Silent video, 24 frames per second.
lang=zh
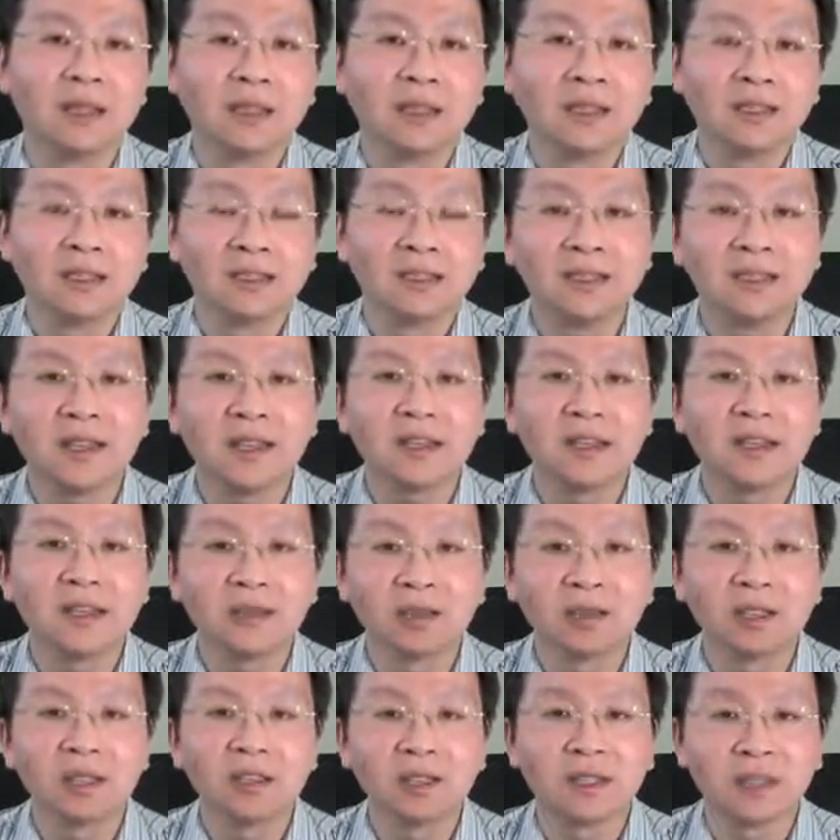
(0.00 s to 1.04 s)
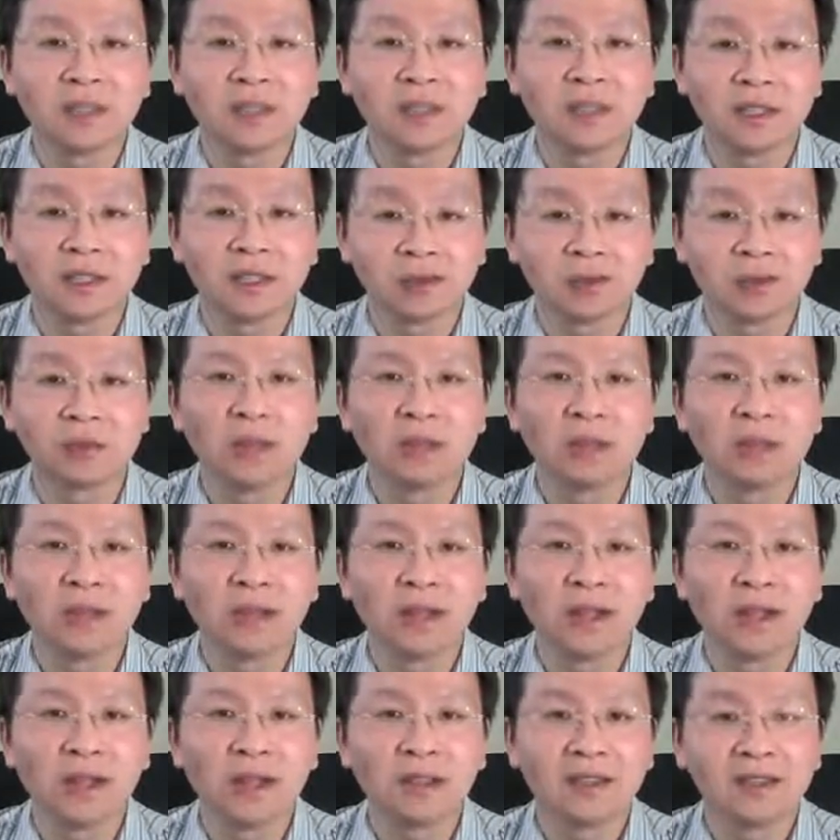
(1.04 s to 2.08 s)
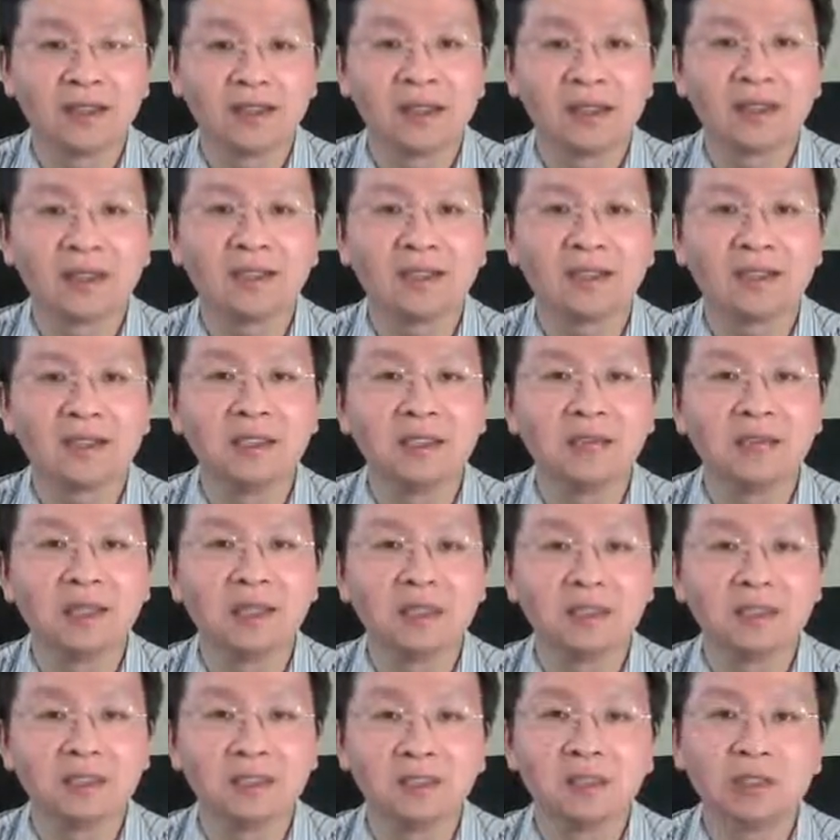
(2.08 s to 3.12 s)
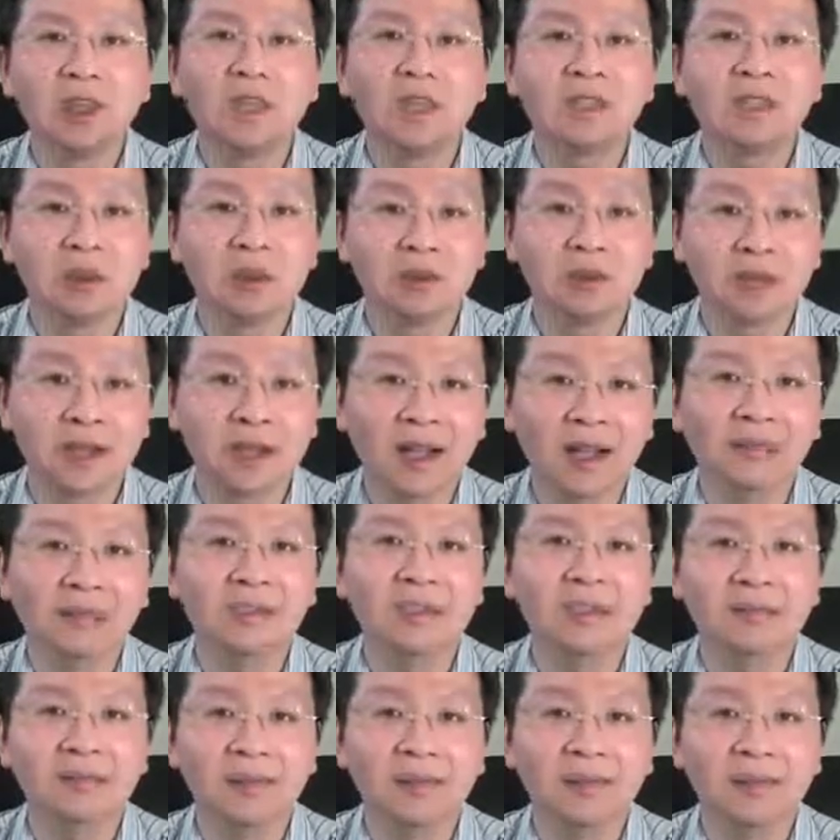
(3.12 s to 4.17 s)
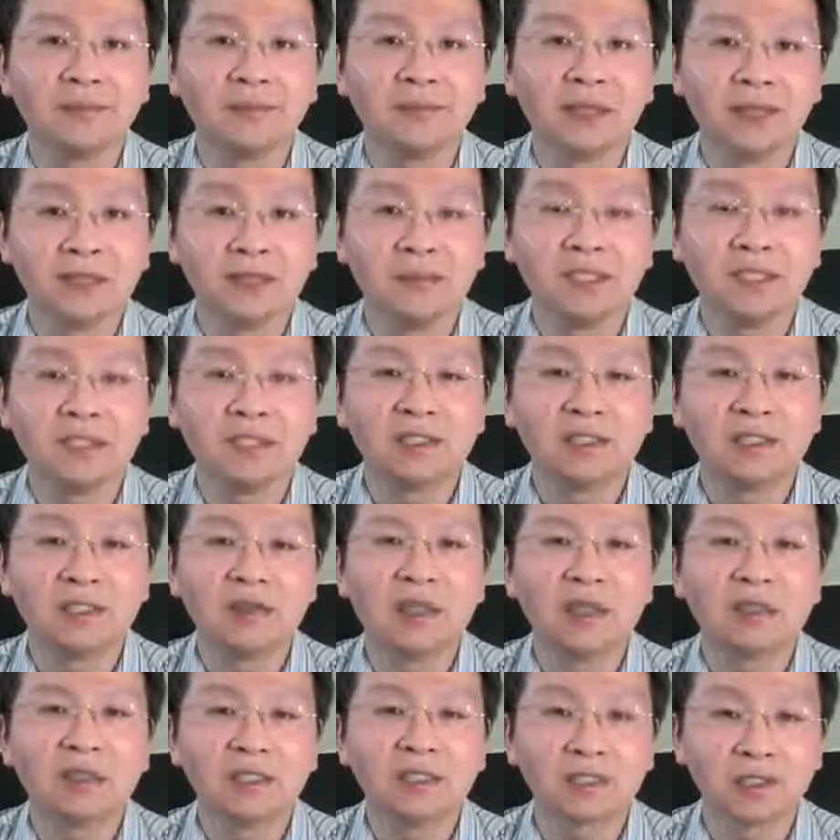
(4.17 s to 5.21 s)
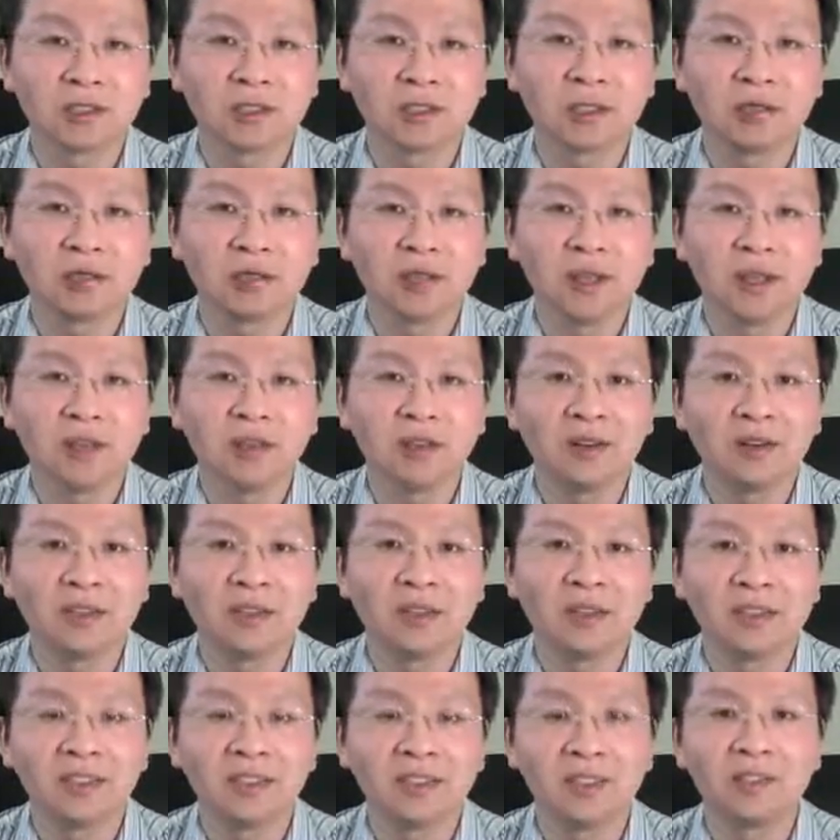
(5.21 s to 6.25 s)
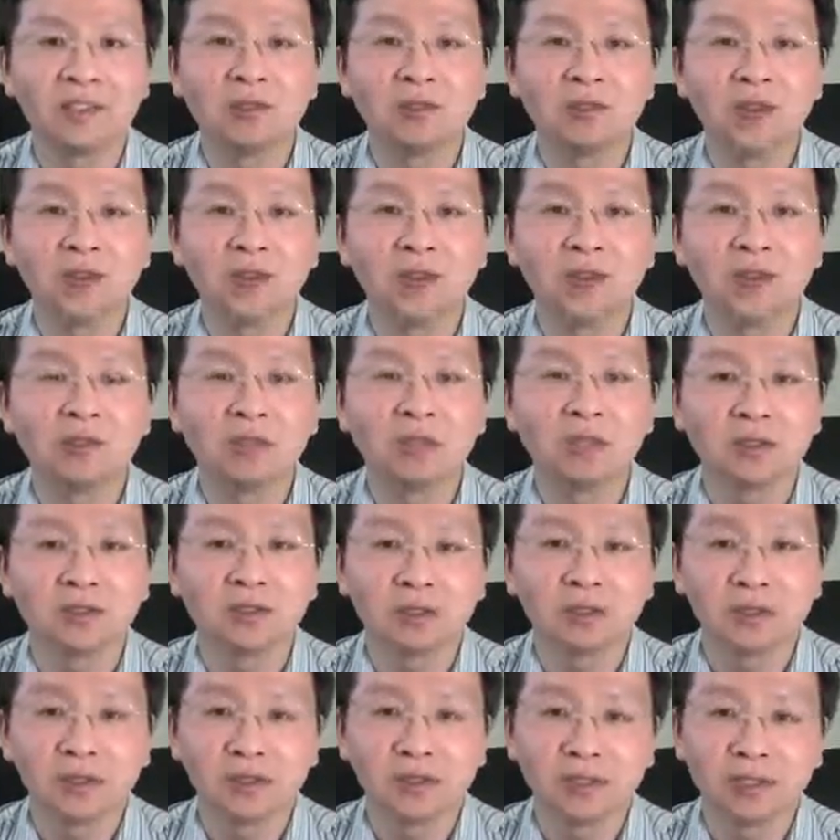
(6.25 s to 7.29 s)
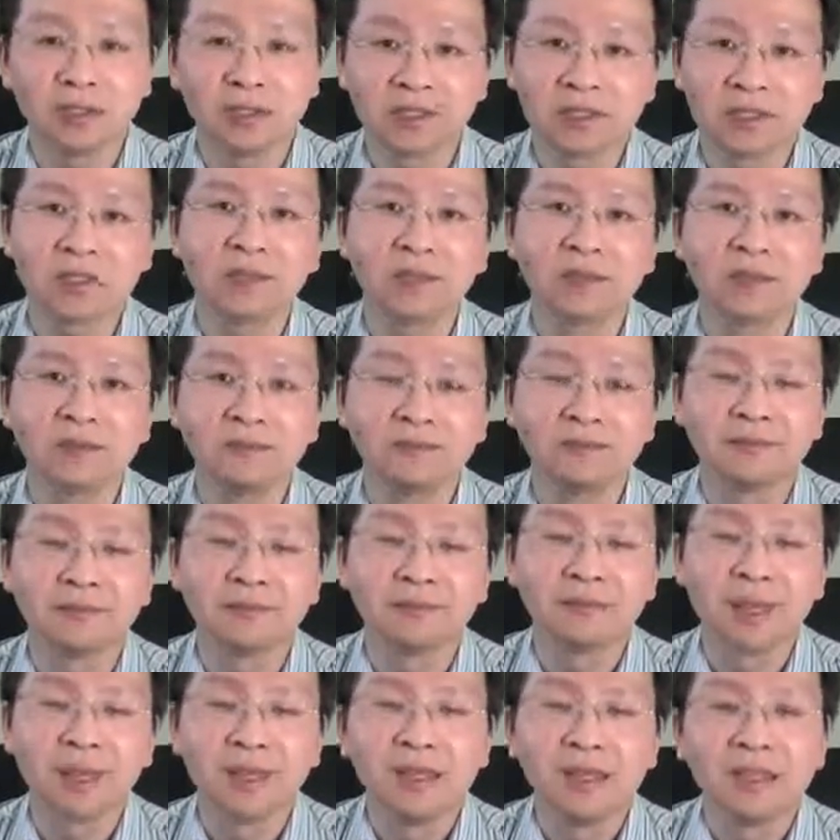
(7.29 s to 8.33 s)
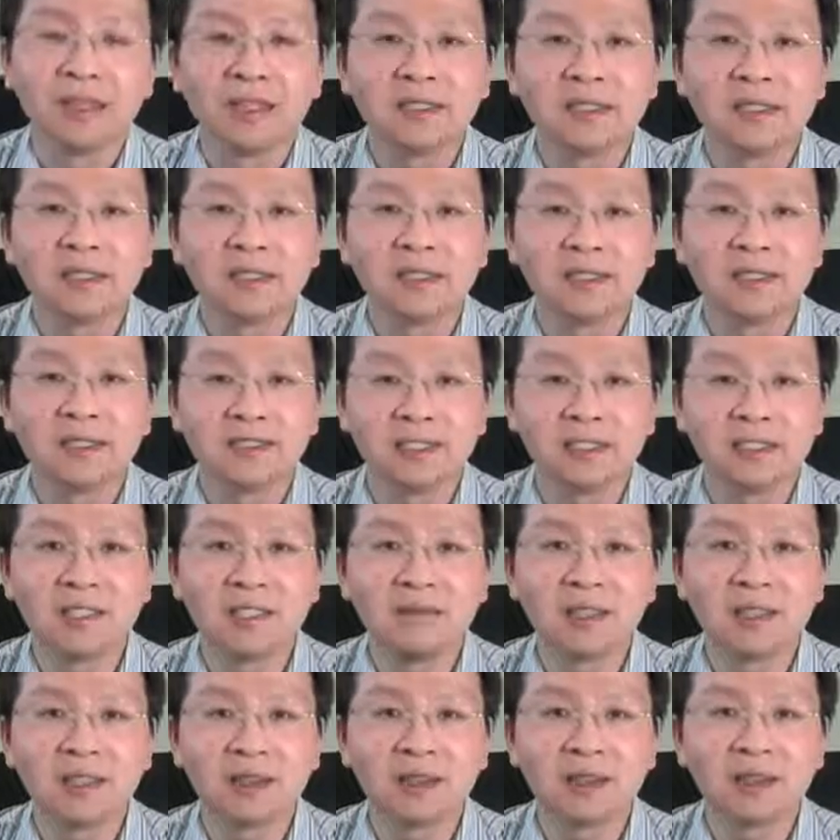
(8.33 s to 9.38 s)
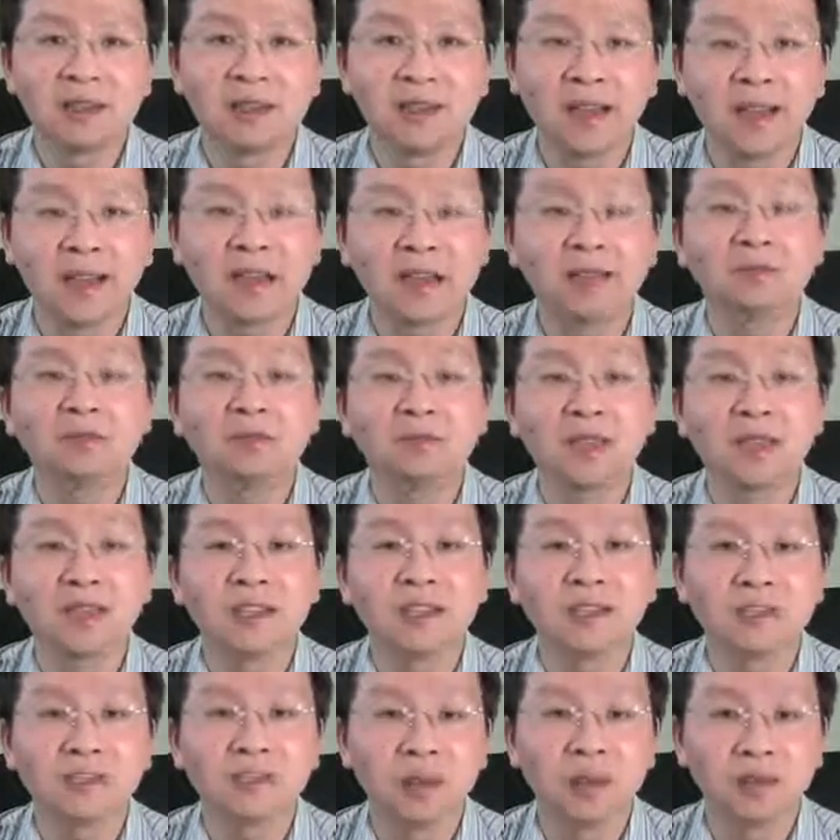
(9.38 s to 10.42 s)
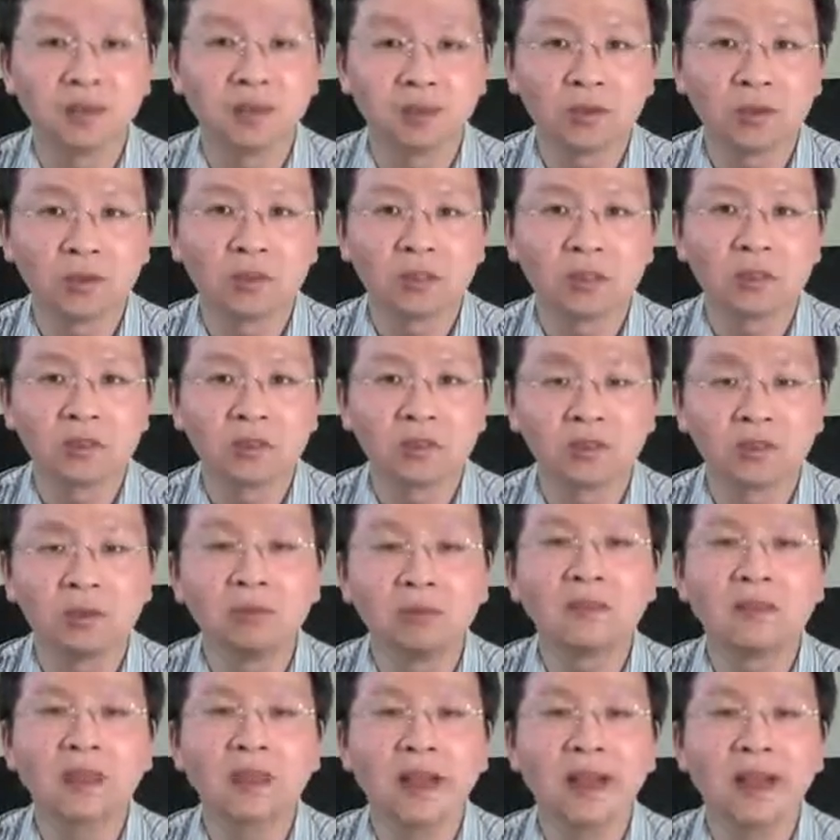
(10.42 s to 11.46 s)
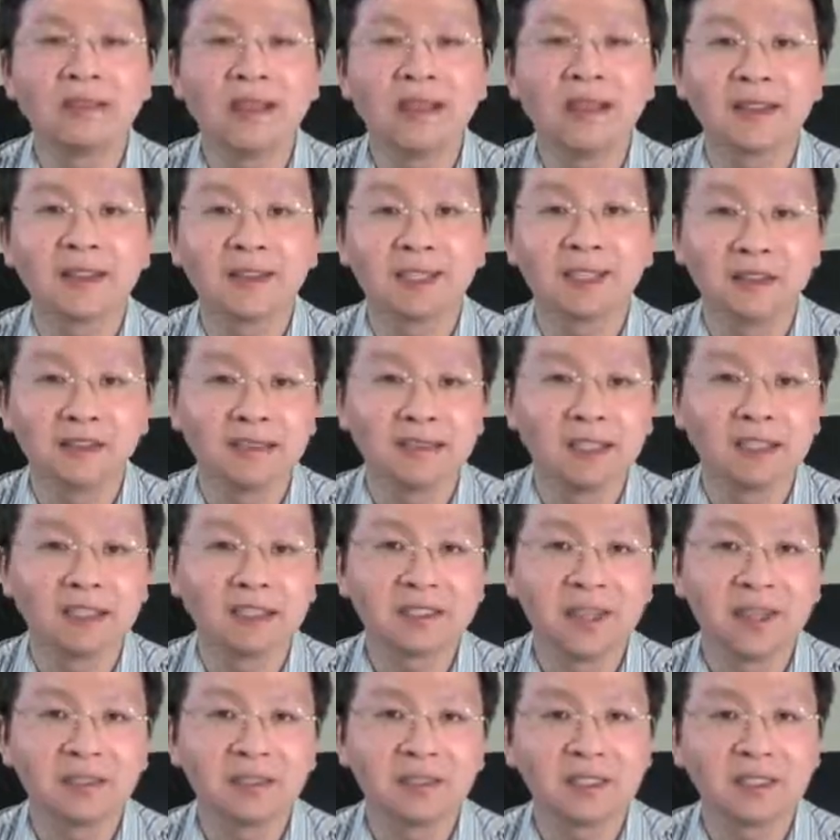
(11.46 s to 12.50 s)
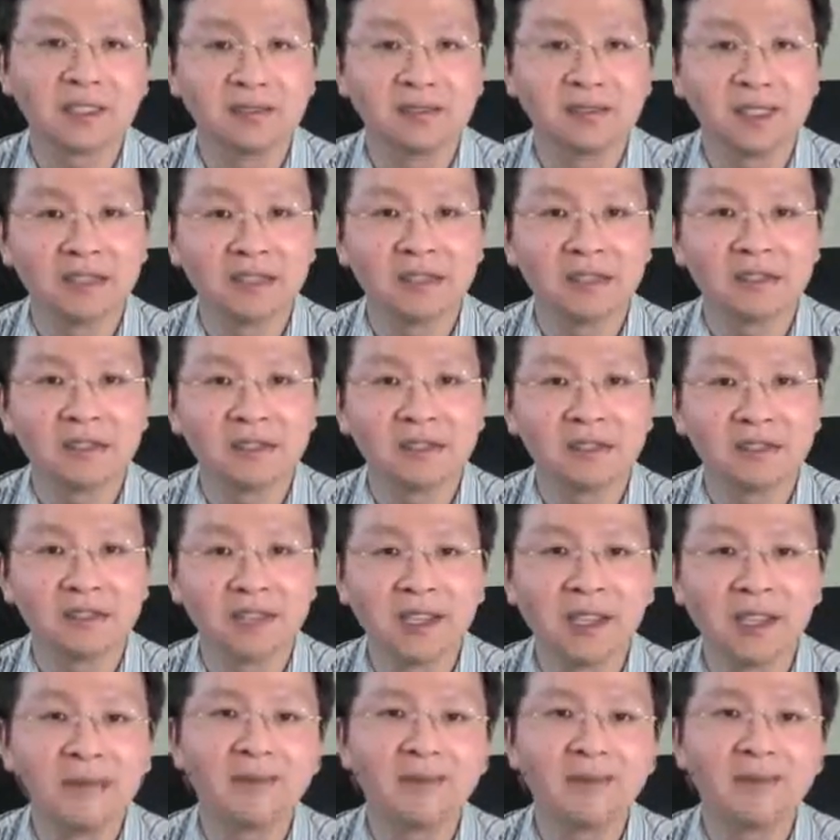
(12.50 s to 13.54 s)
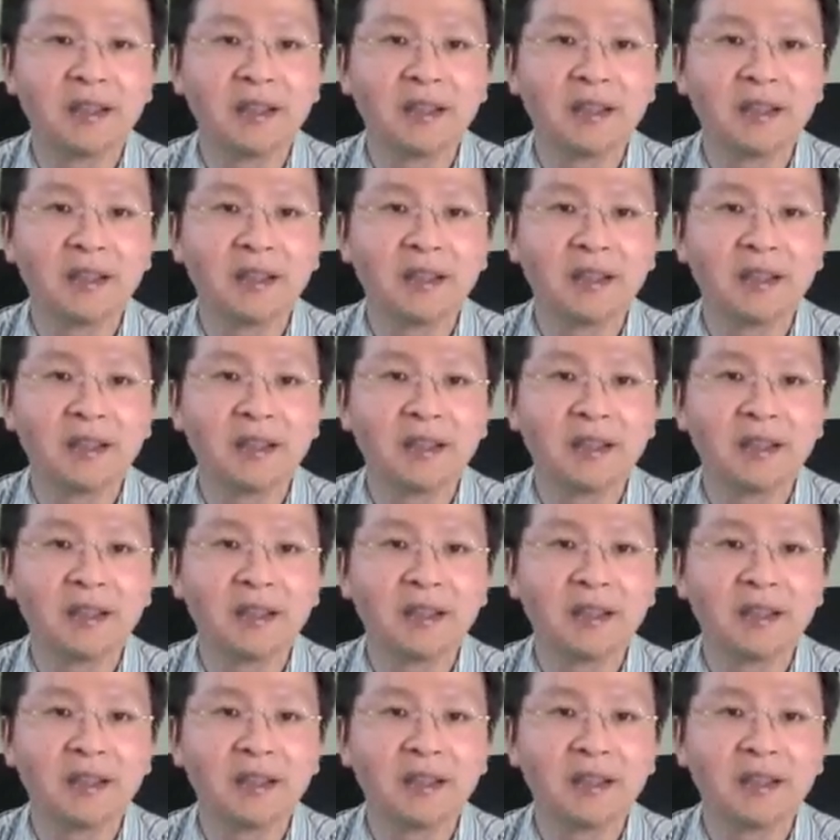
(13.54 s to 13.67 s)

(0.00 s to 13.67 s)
现在很多人呢在说啊，要看习近平集权以后干什么，因为集权是手段，要看他集权以后要做什么事情。现在习近平呢也还处在集权的过程中，还在可为善可为恶之间。